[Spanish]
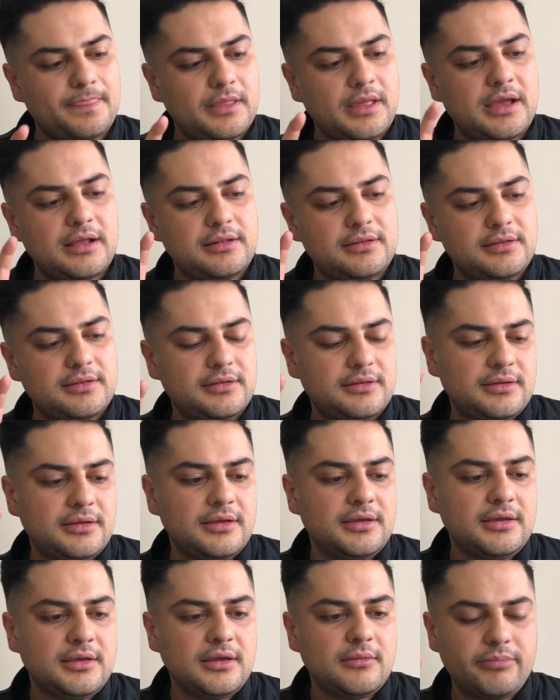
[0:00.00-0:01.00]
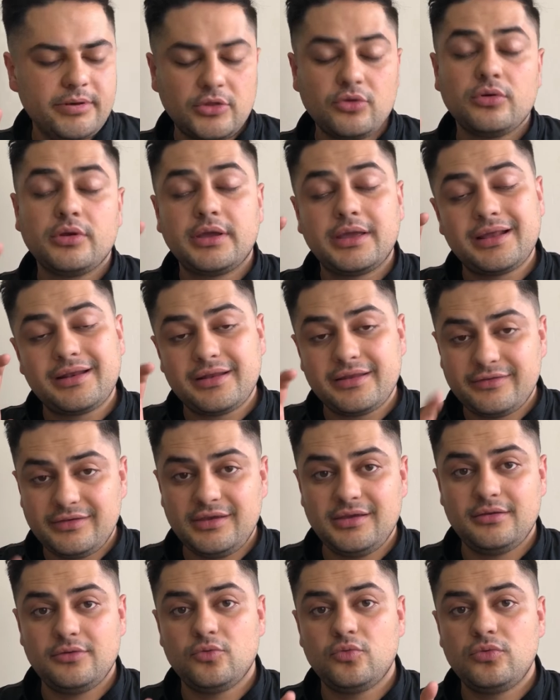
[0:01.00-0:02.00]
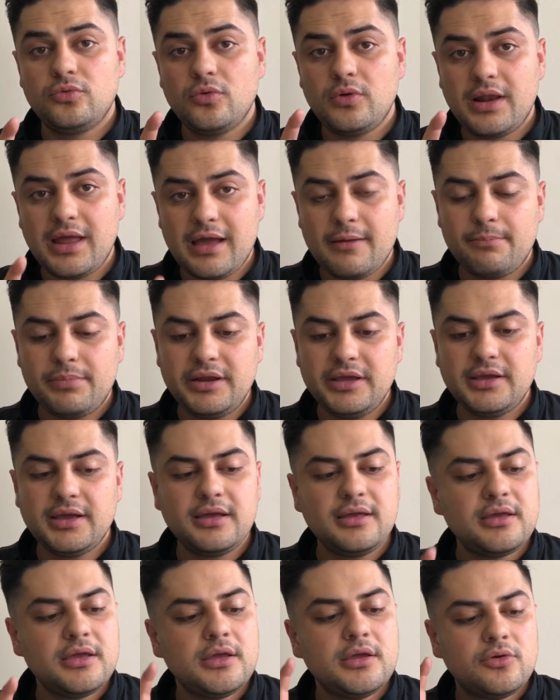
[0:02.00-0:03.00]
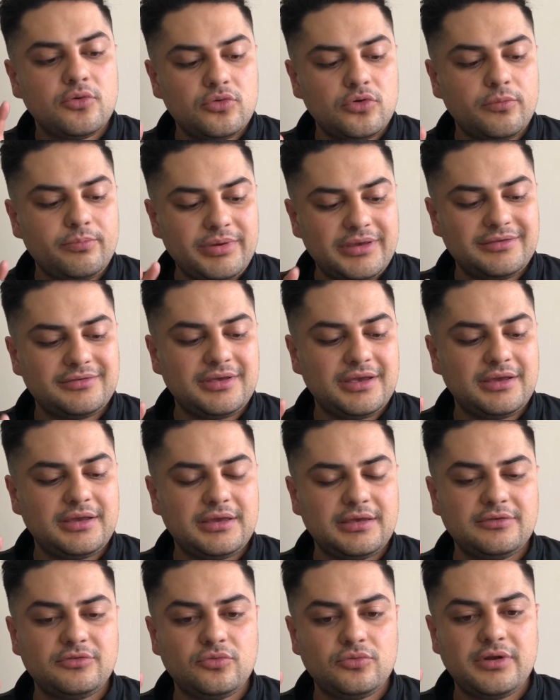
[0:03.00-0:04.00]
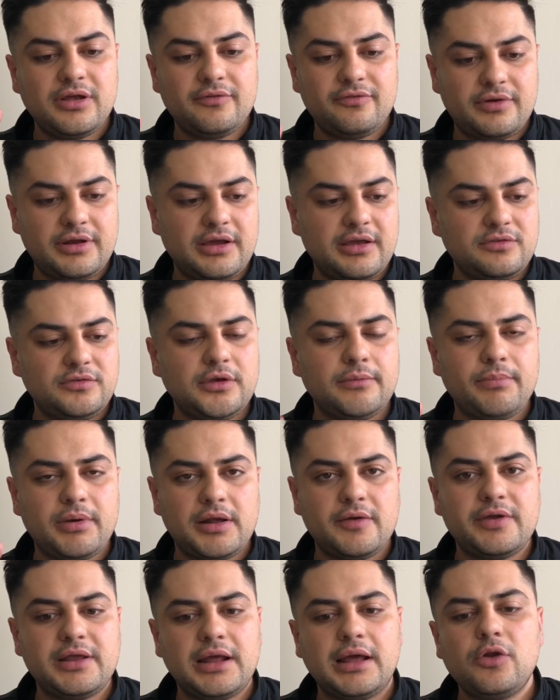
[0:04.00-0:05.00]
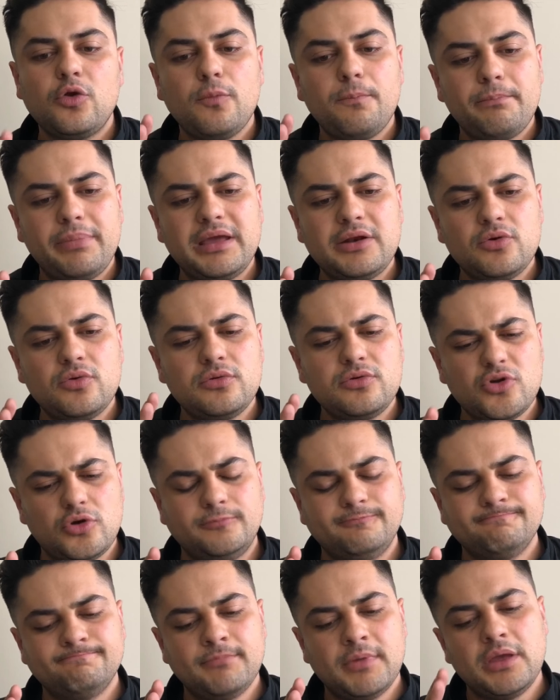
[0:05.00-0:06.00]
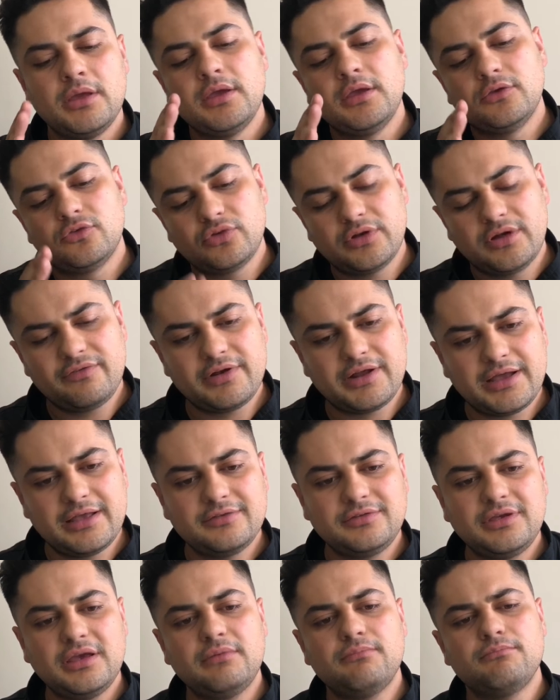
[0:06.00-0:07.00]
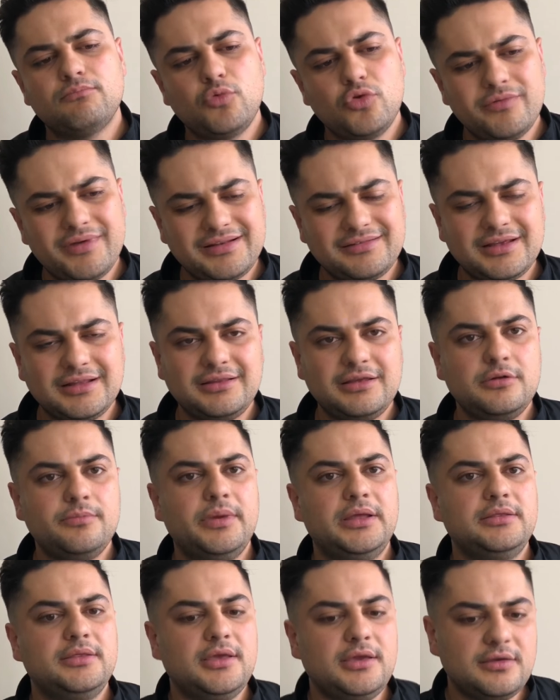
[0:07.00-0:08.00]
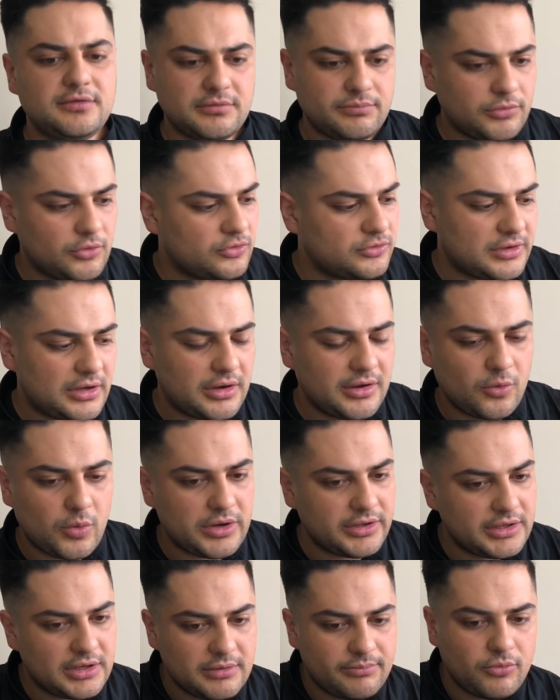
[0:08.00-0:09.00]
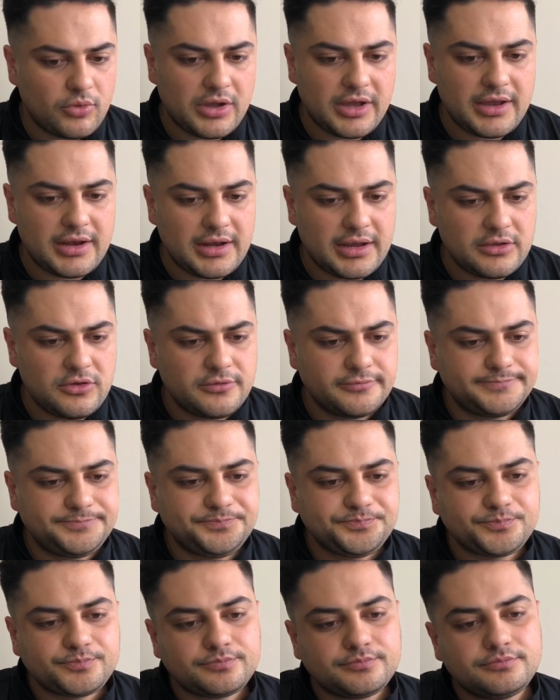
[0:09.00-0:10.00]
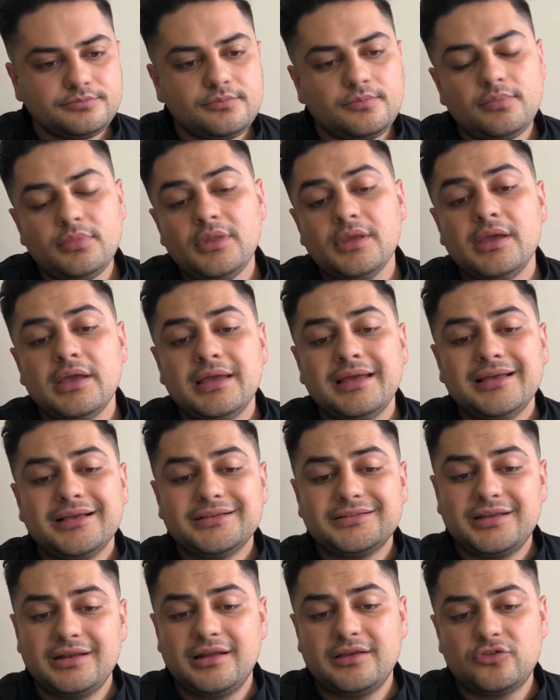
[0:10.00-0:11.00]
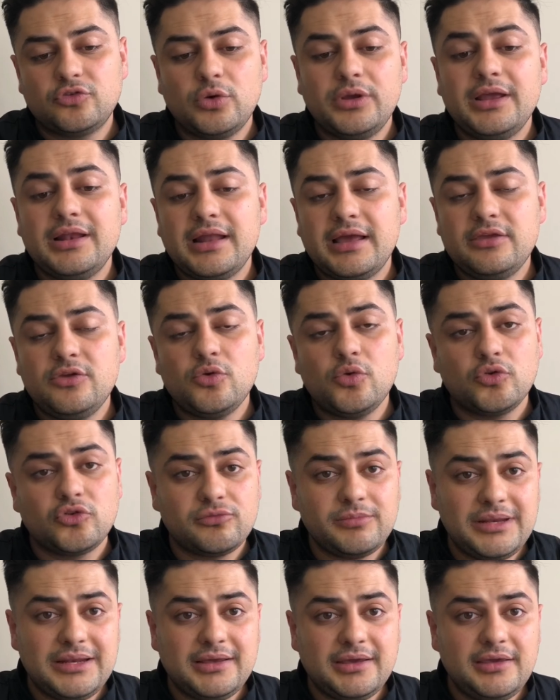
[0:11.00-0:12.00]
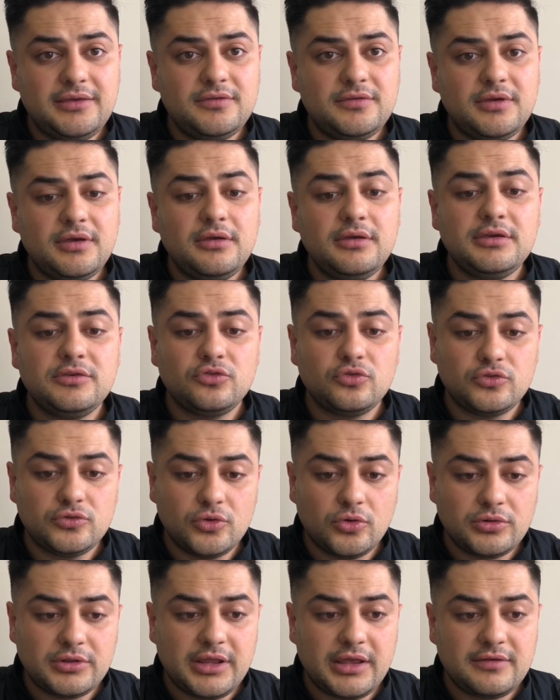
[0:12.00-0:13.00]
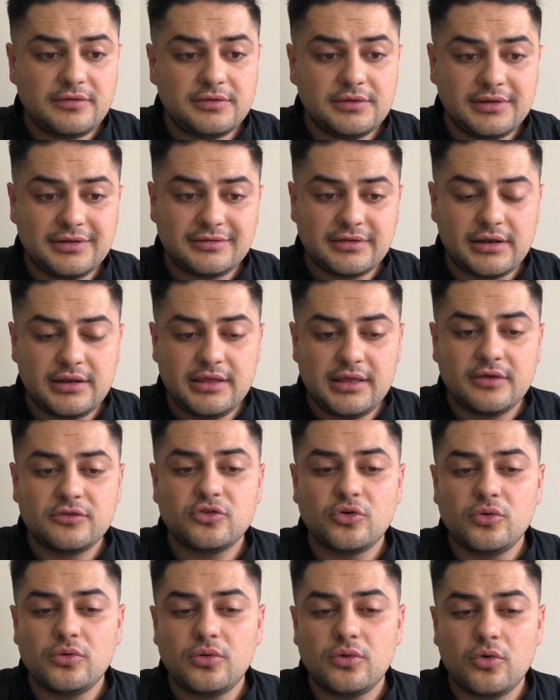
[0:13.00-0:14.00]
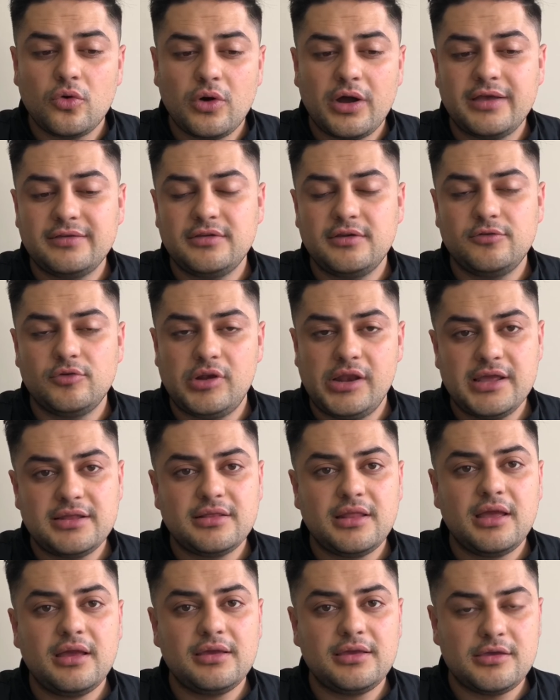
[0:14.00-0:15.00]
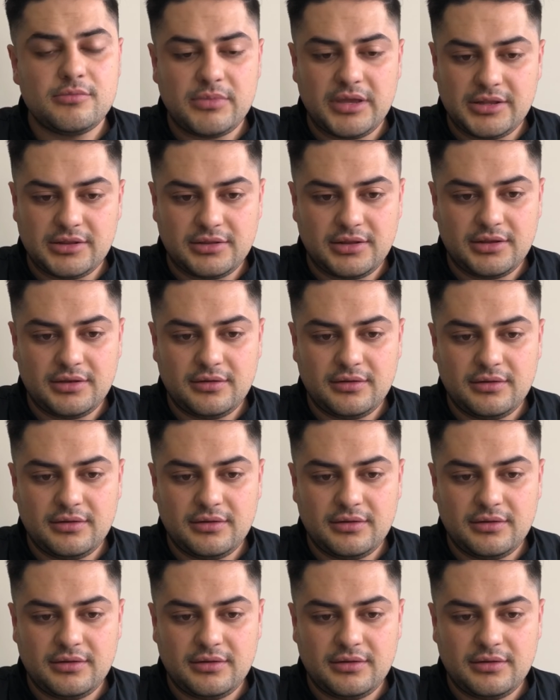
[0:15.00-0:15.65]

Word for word: al, perdón, que recién uno la aplica, uno piensa que es una fragancia para verano, pero no, es fragancia muy versátilmente que se puede usar en cualquier época del año. Se lanzó en el año 2015 y sus notas de salida son hojas de violeta y menta.